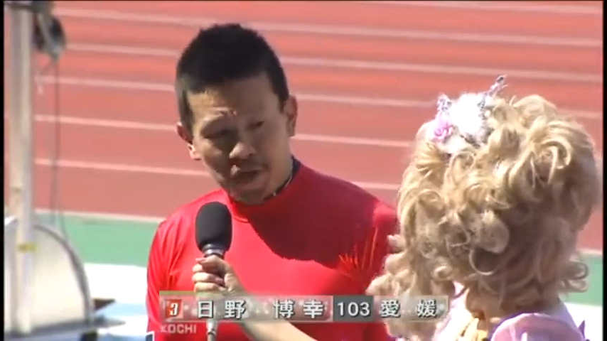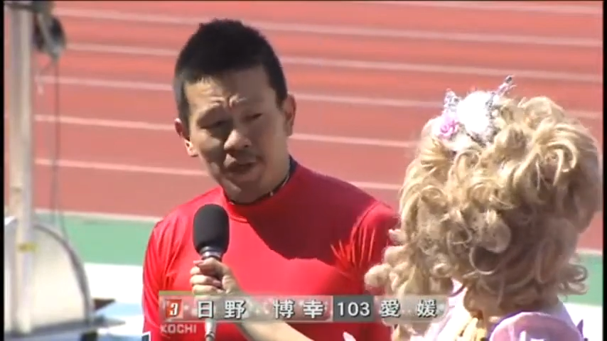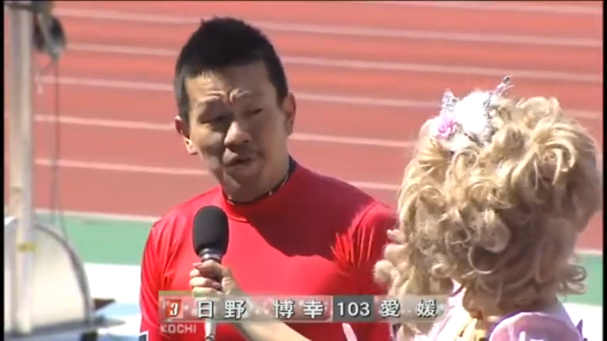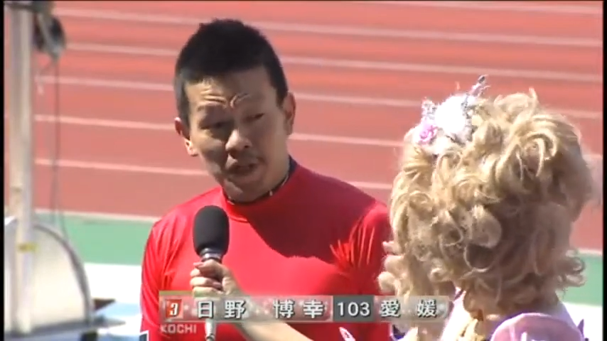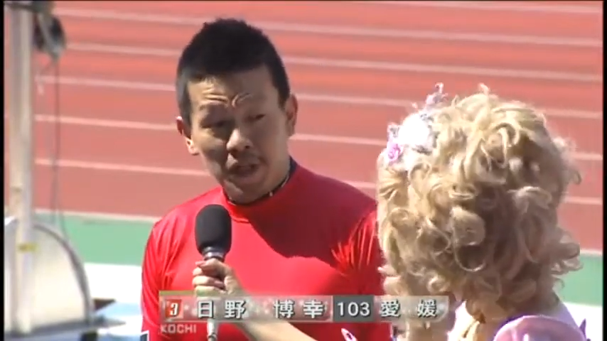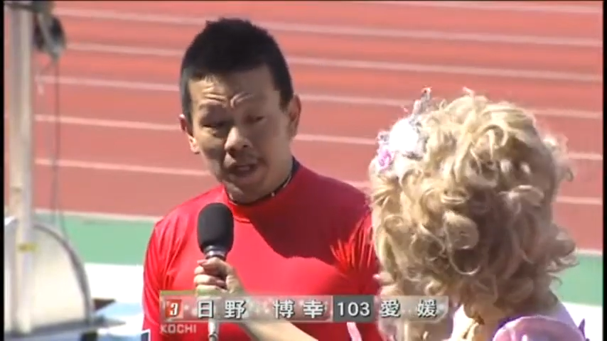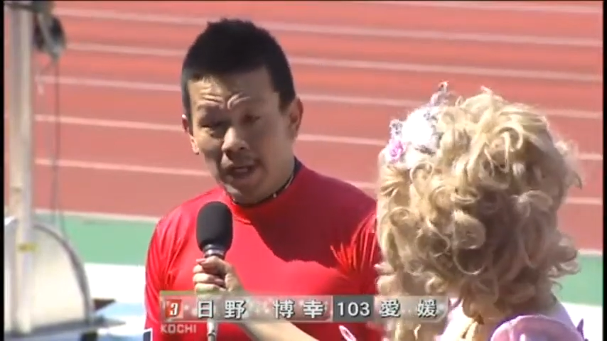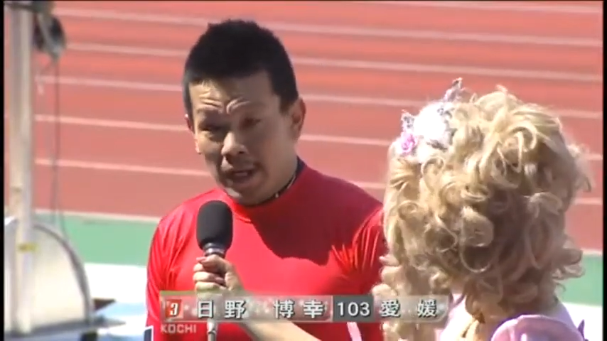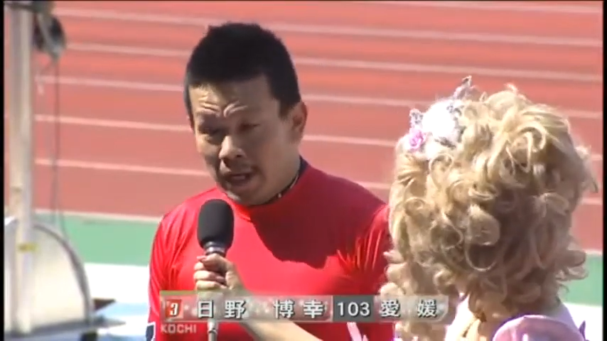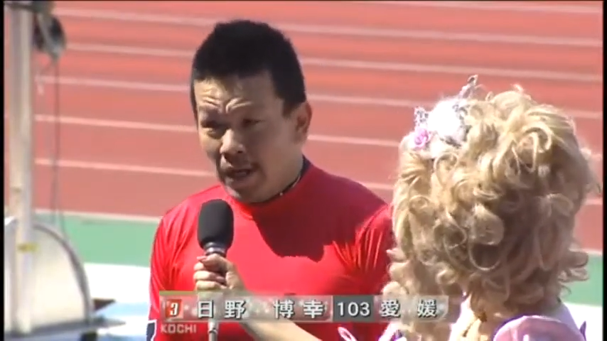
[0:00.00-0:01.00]
しないよう
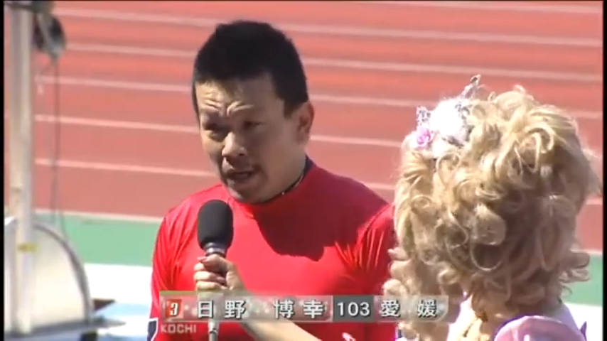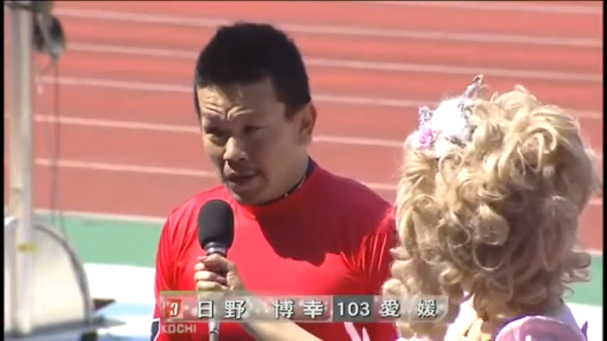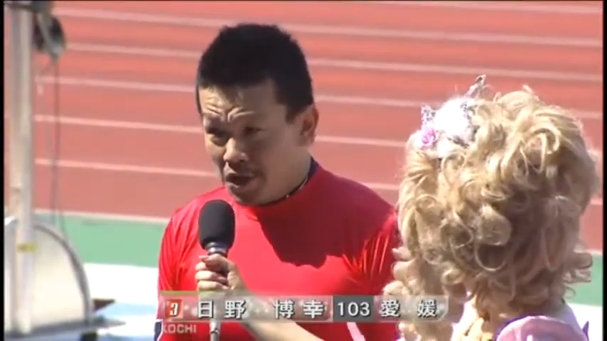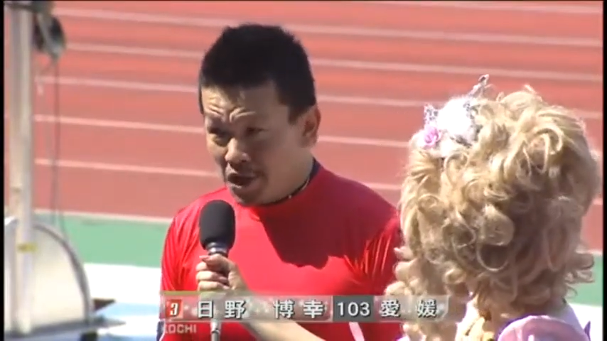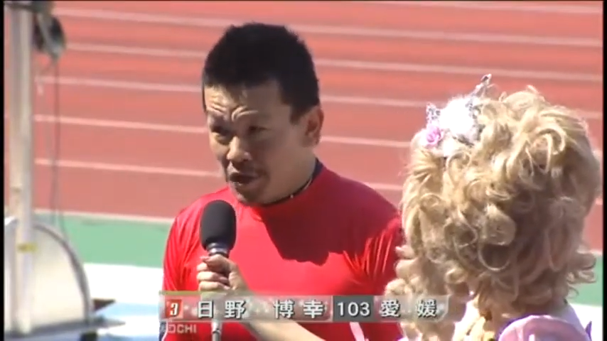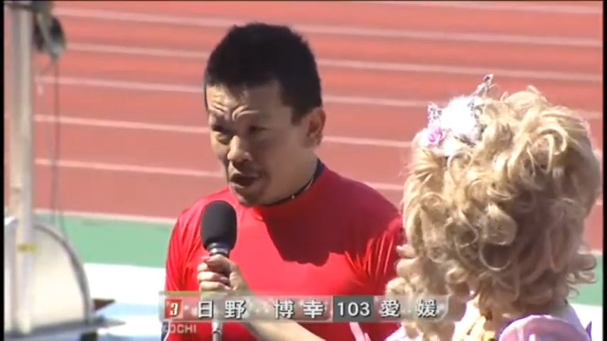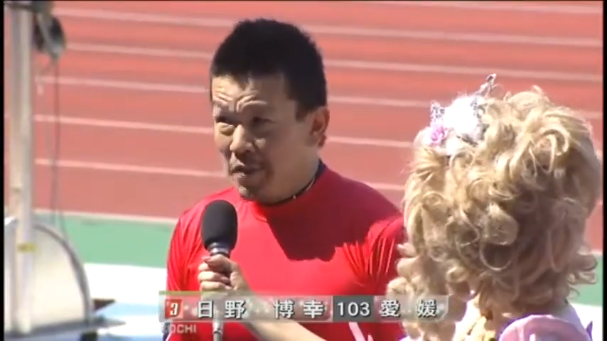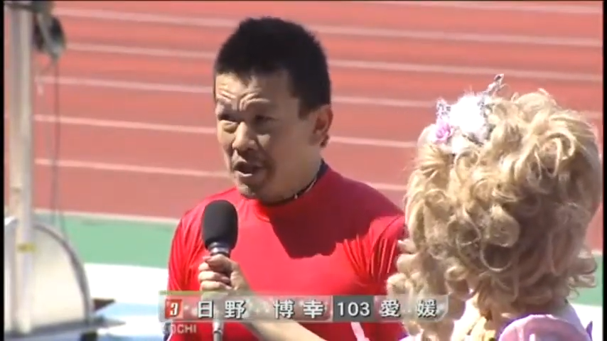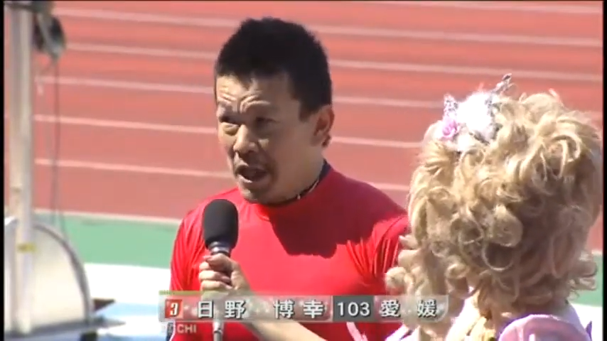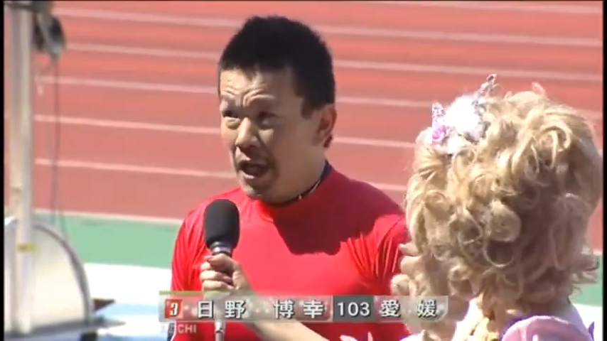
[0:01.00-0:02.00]
にあの意識はし
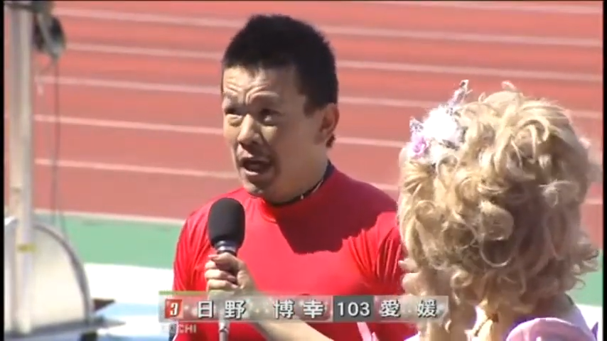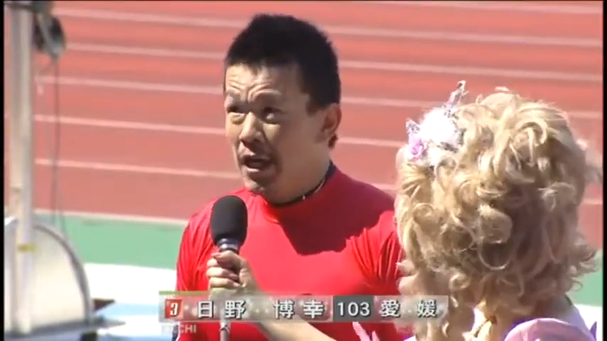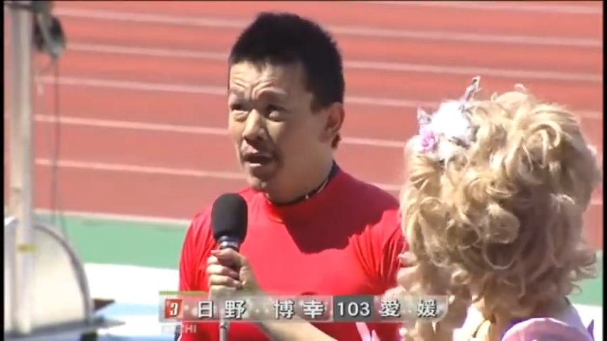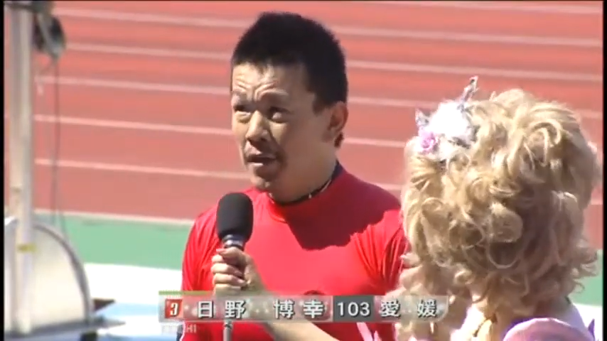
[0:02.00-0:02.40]
てました